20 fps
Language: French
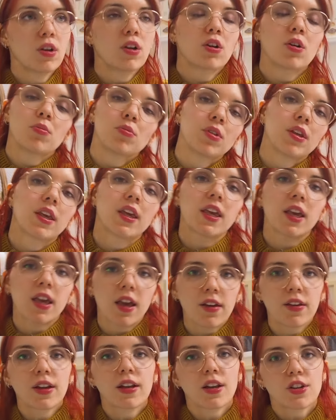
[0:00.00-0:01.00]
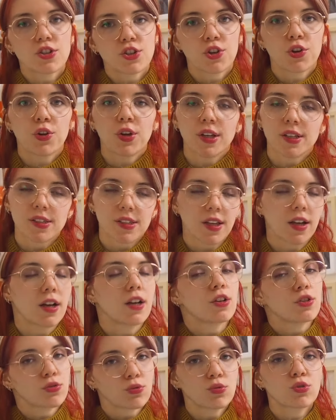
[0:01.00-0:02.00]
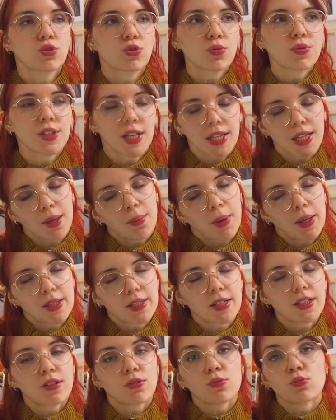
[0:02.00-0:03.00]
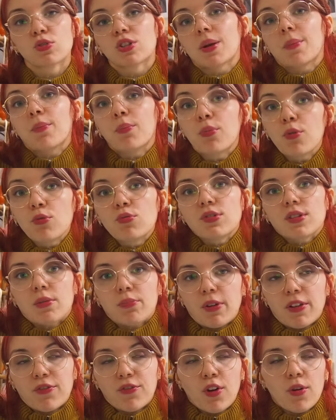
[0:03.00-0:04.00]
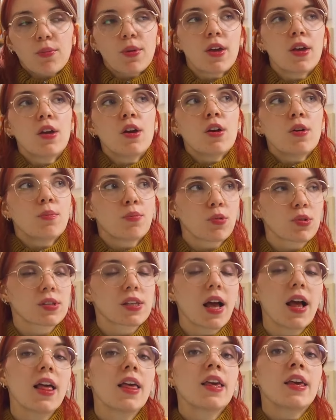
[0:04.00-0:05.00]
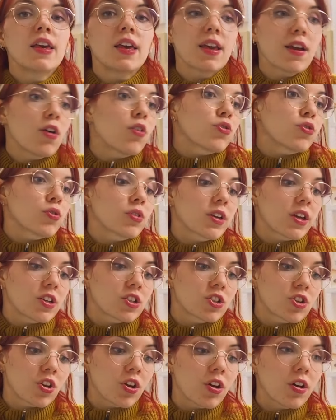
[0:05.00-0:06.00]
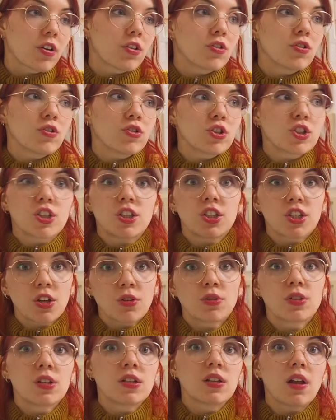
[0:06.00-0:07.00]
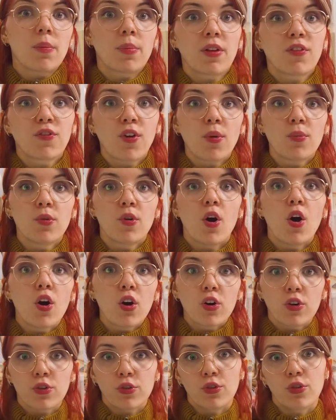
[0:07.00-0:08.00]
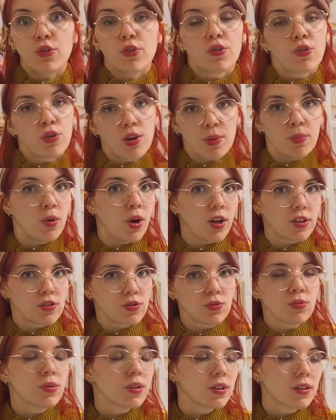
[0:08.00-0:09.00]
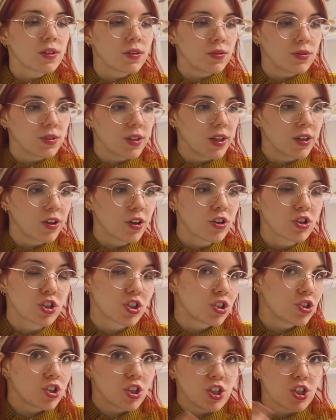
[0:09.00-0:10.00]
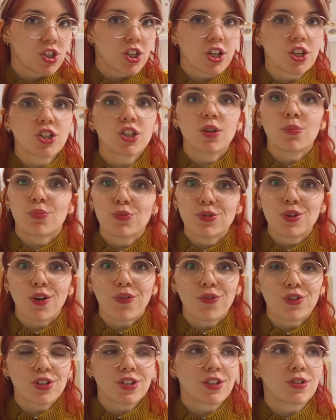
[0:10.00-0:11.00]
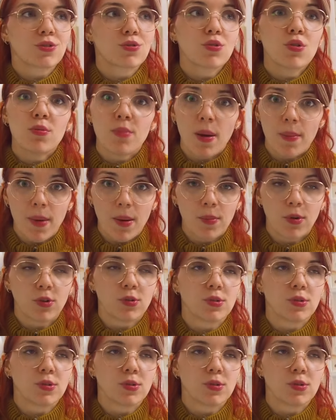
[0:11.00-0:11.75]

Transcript: communiquer avec l'acheteur, etc. Donc je trouve ça très pratique, donc j'aime beaucoup cette plateforme pour ça. Et en tant qu'acheteur, euh, j'ai déjà utilisé la plateforme hors euh, collaboration, hein, euh, d'ailleurs, j'ai déjà acheté plusieurs fois chez eux, ma maman